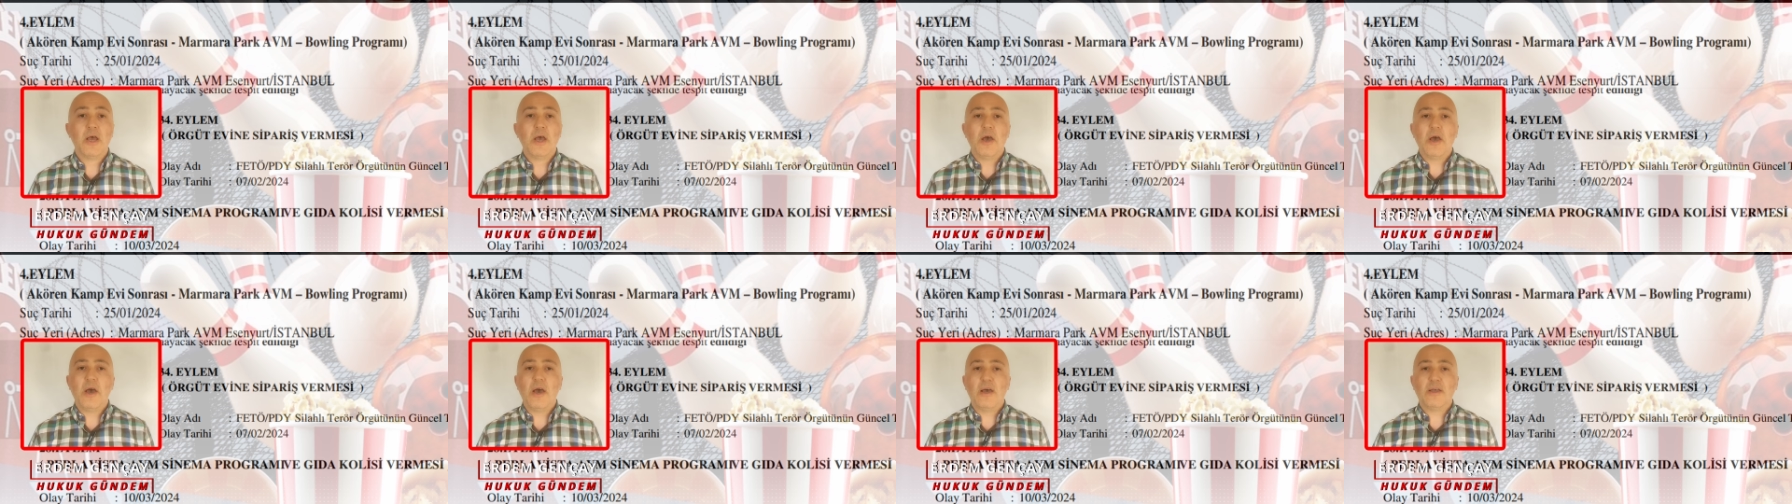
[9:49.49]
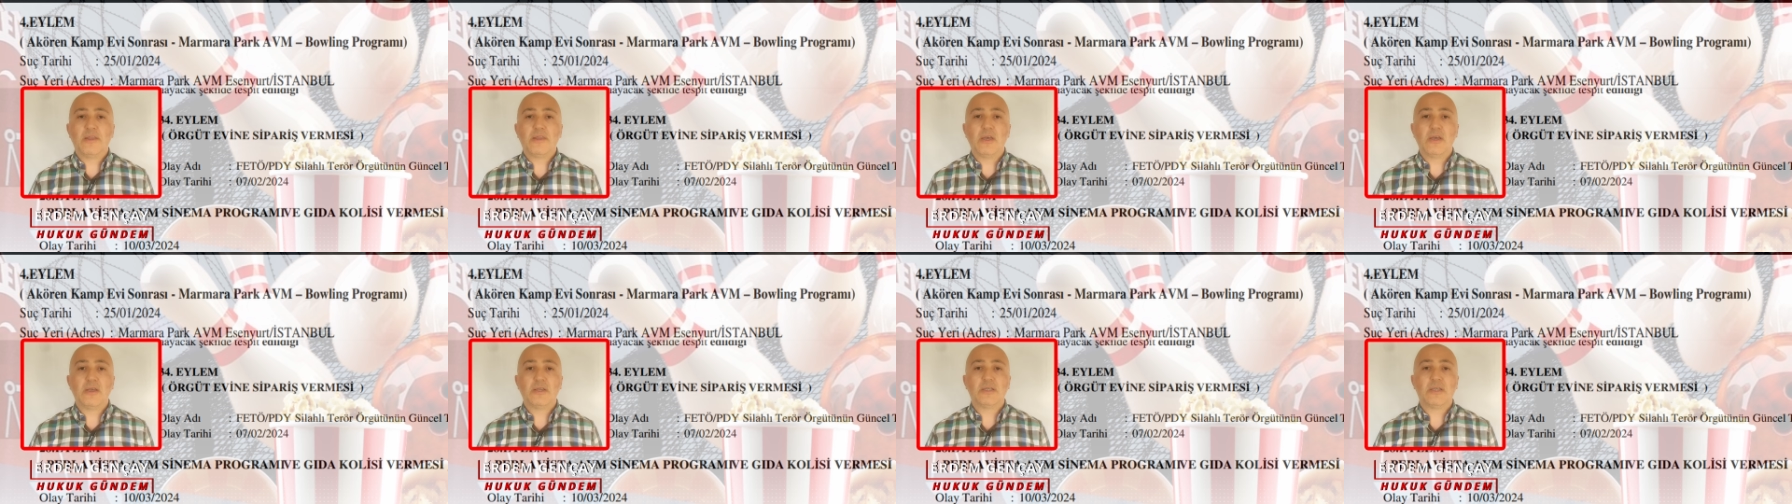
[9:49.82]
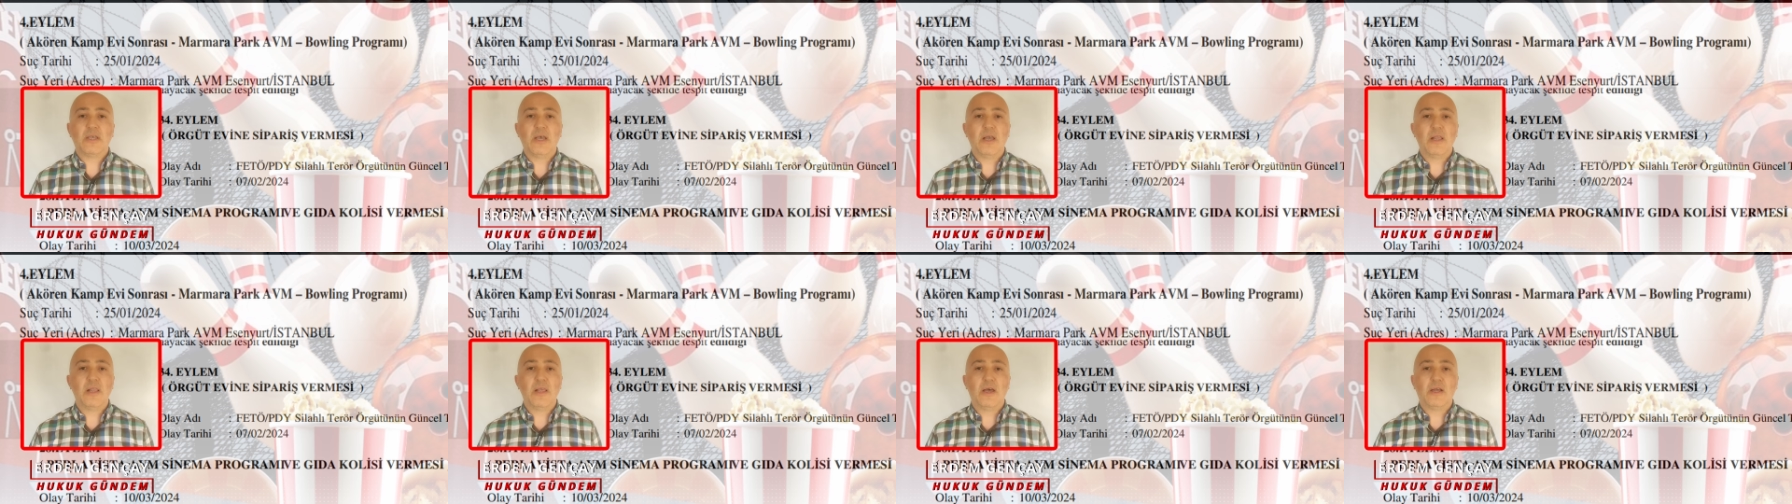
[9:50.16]

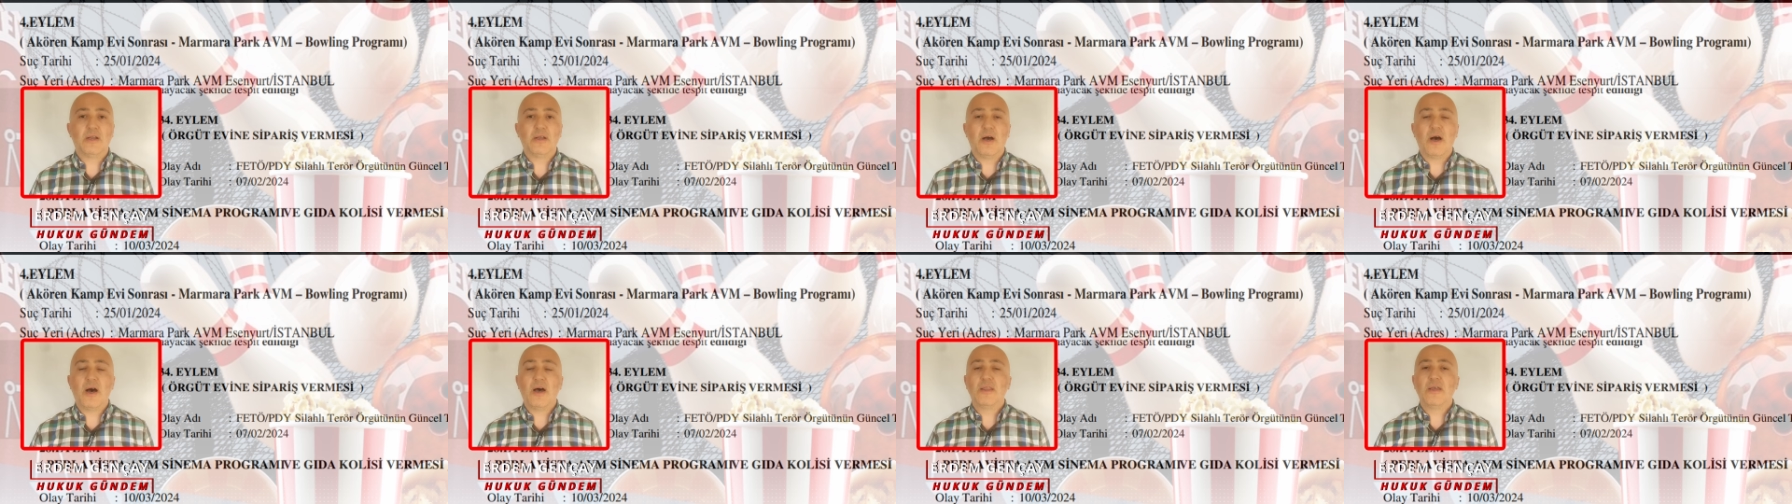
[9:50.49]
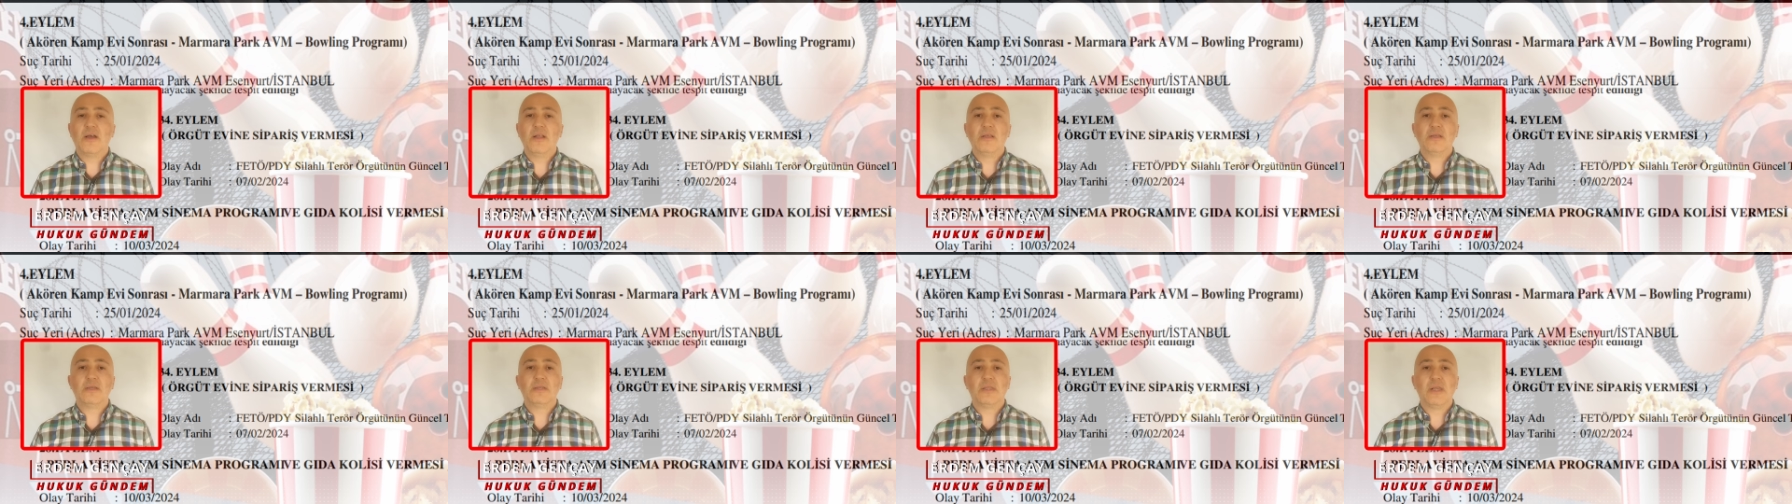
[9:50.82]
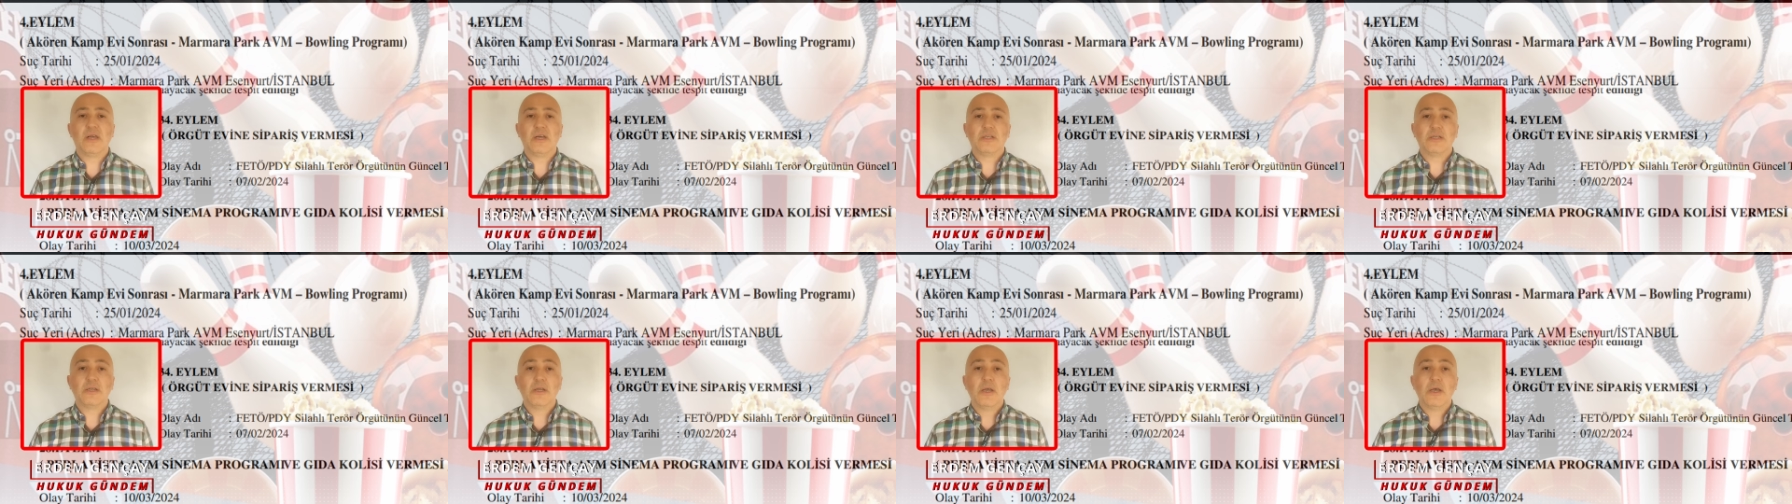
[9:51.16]
HTS'ler,
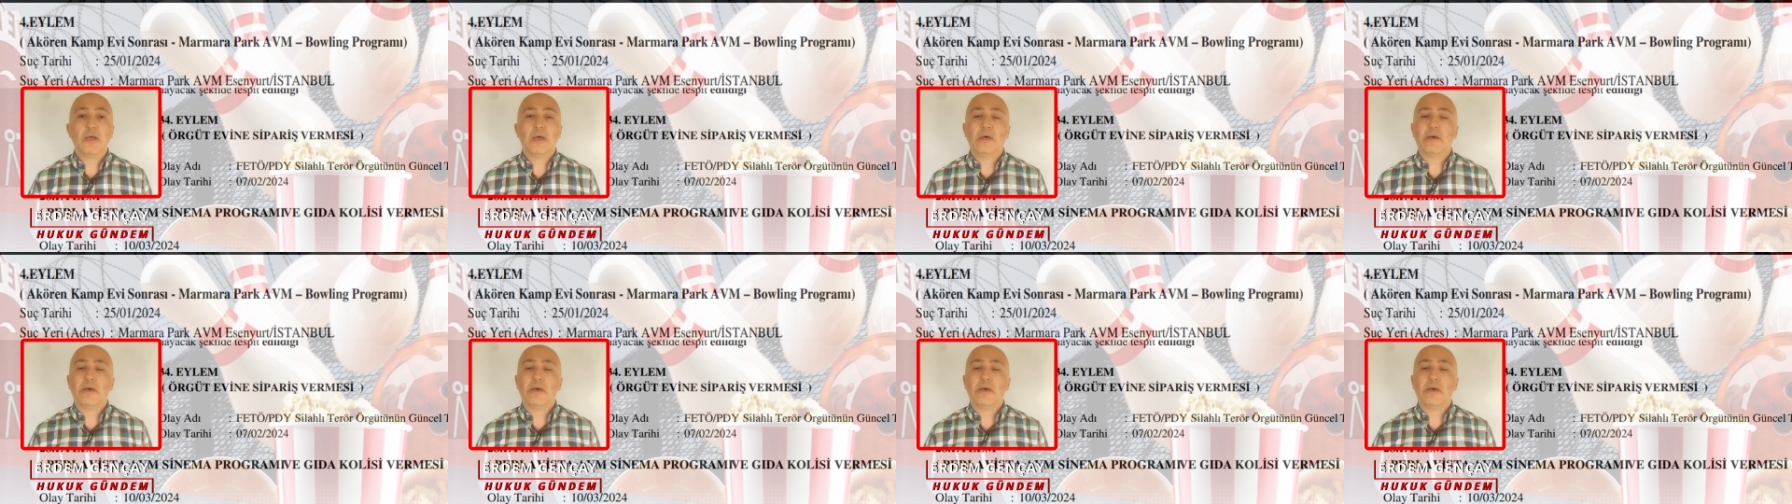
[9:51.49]
analizler